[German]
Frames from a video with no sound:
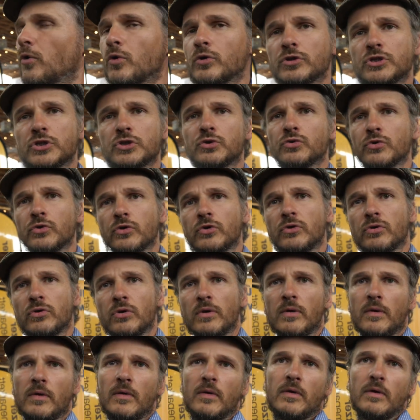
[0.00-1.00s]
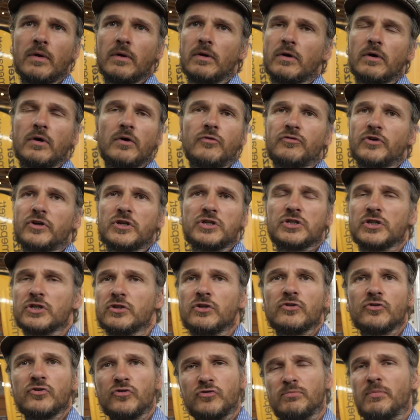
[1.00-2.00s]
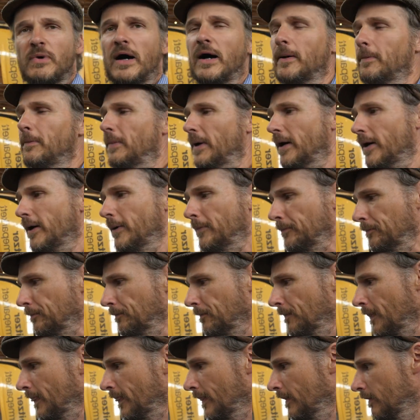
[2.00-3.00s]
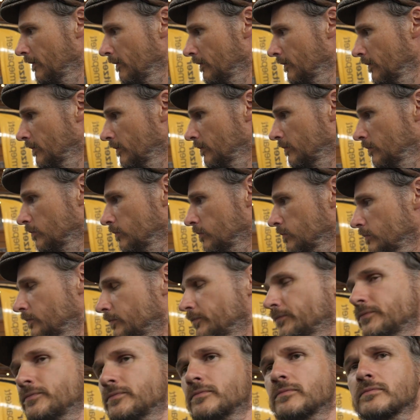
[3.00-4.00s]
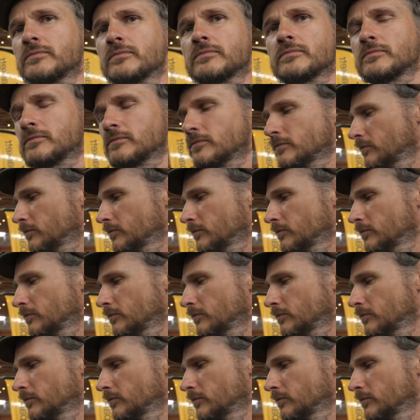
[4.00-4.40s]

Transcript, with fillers: Grundstück ja. verschiedenes machbar. Und sag mal, sind das eigentlich